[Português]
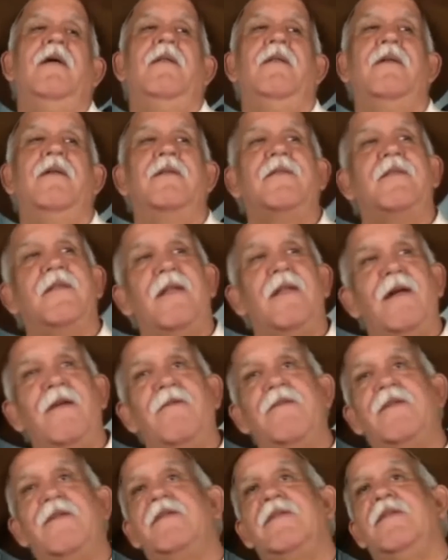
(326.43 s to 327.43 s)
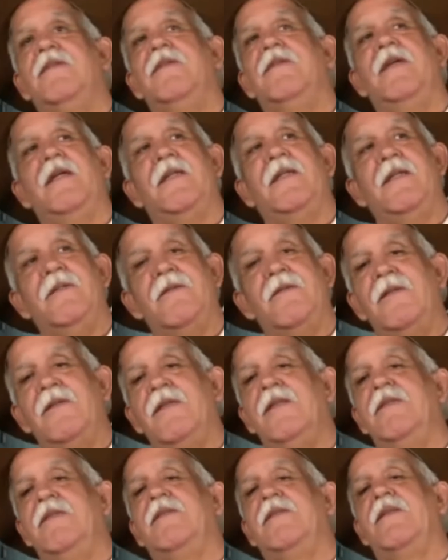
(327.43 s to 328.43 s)
nas trevas da
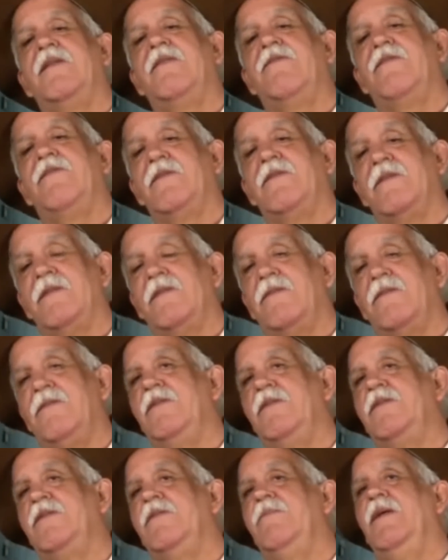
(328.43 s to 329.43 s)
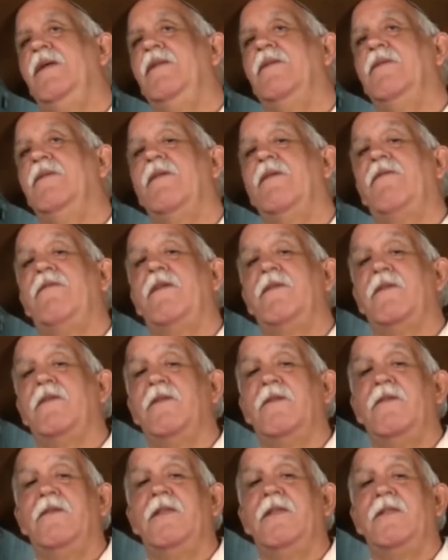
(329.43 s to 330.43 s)
ignorância, da falta de conhecimento, da falta
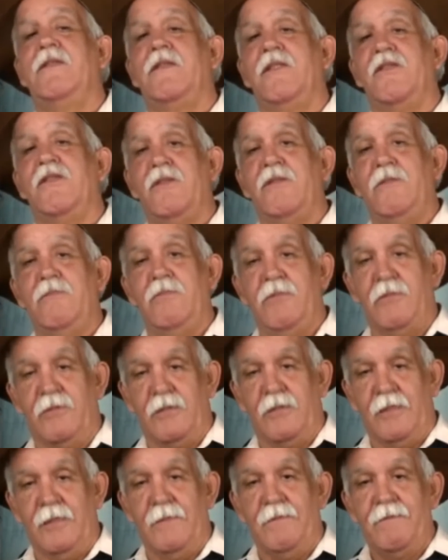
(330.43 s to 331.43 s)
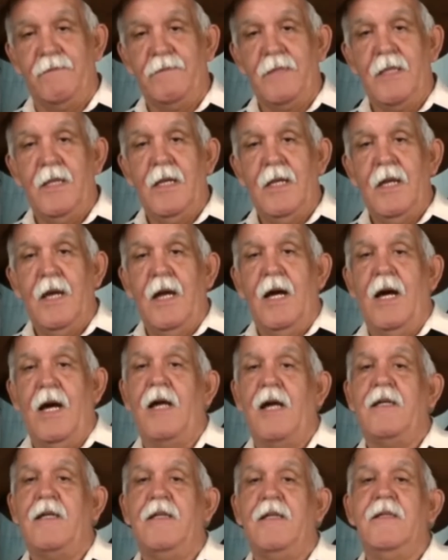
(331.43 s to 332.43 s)
do desejo de busca.
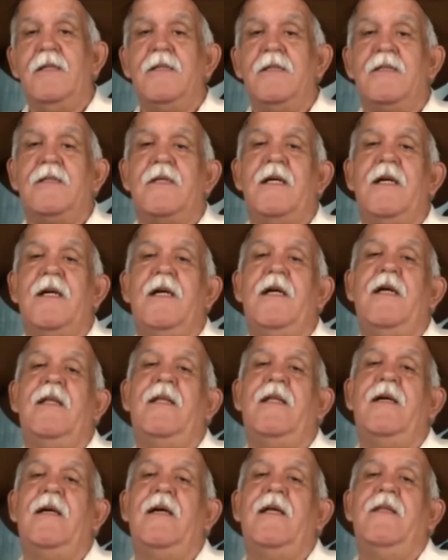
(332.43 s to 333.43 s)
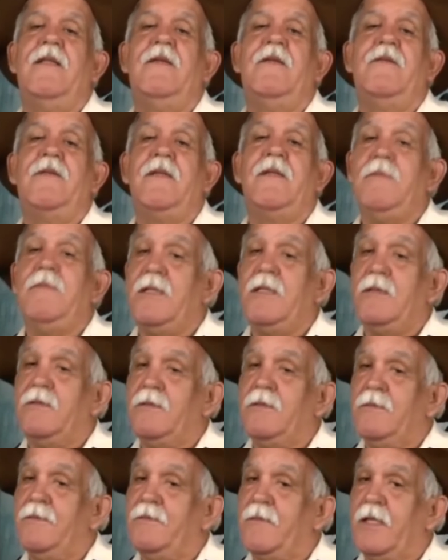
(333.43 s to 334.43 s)
A criança, ela não tem
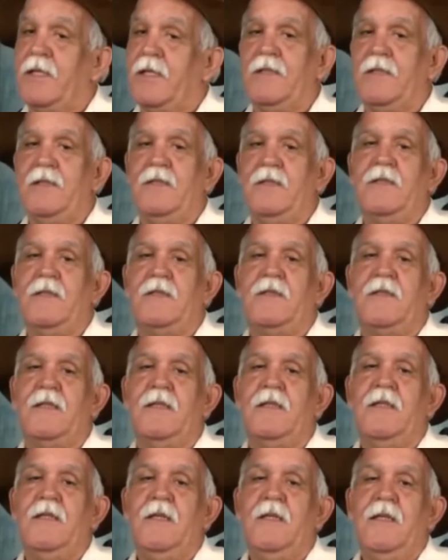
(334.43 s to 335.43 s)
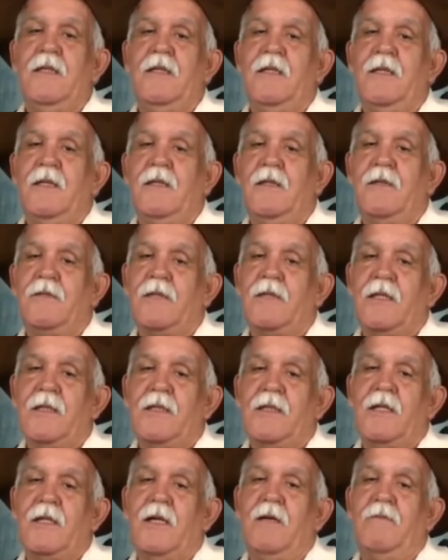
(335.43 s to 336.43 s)
medo. A criança não tem
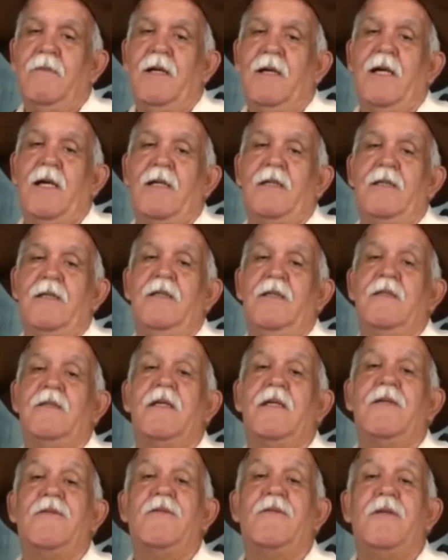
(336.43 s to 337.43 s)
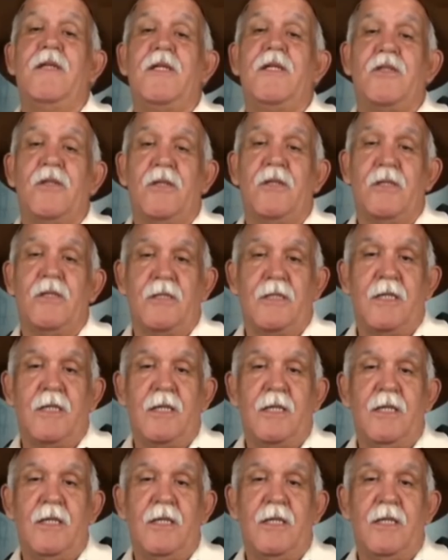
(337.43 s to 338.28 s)
trauma. A criança é corajosa.